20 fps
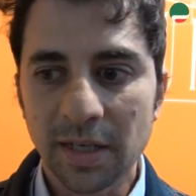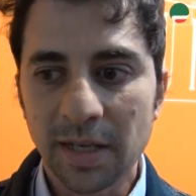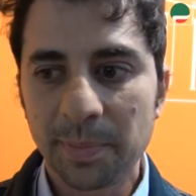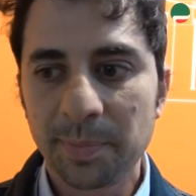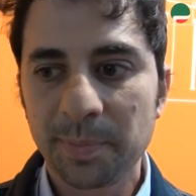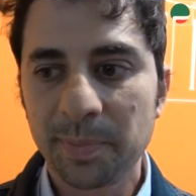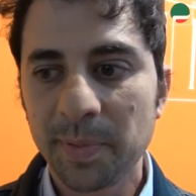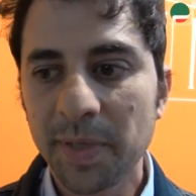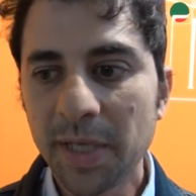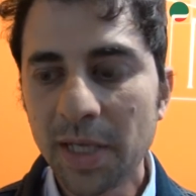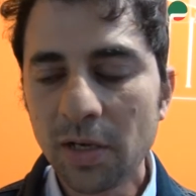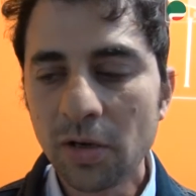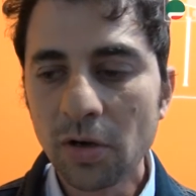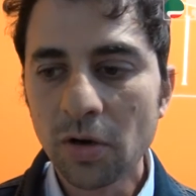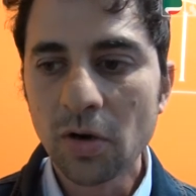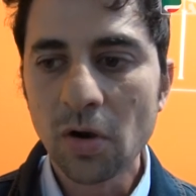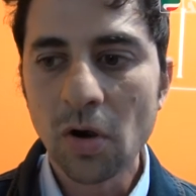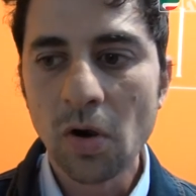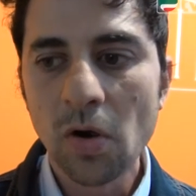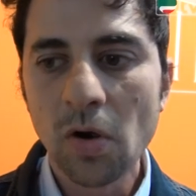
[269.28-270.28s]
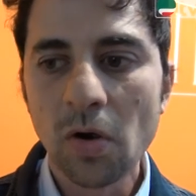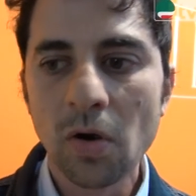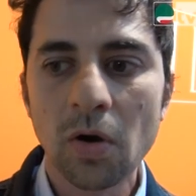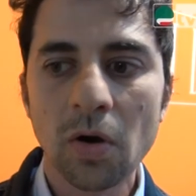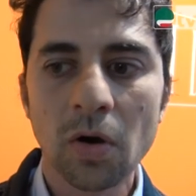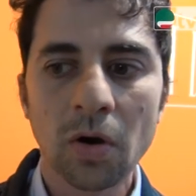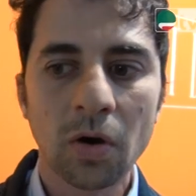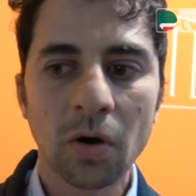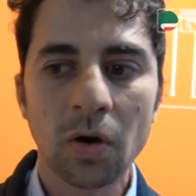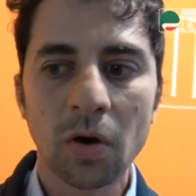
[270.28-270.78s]

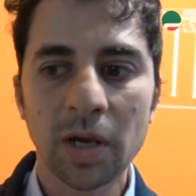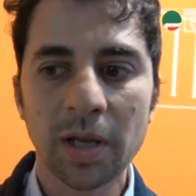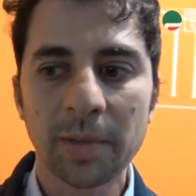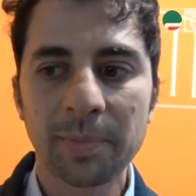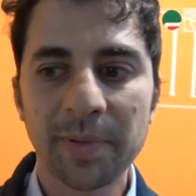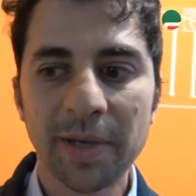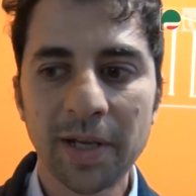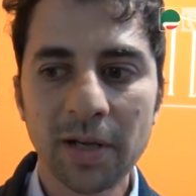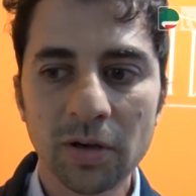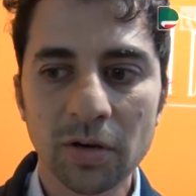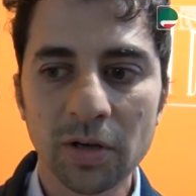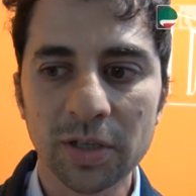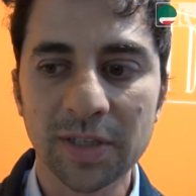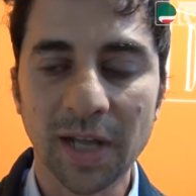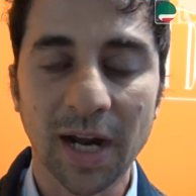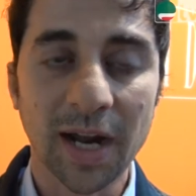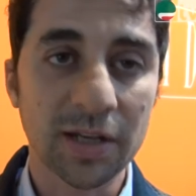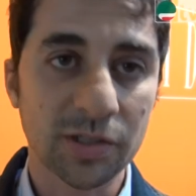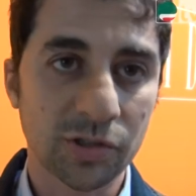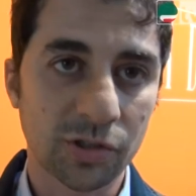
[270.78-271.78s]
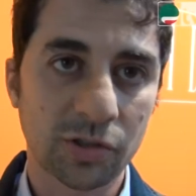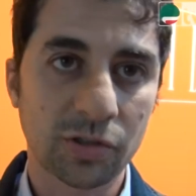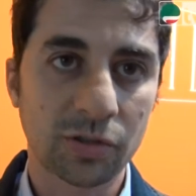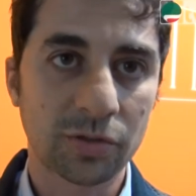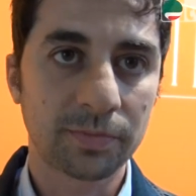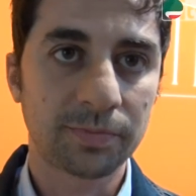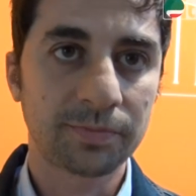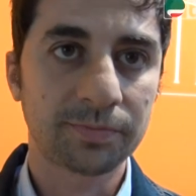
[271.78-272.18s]
l'epilogo, l'epilogo è tragico.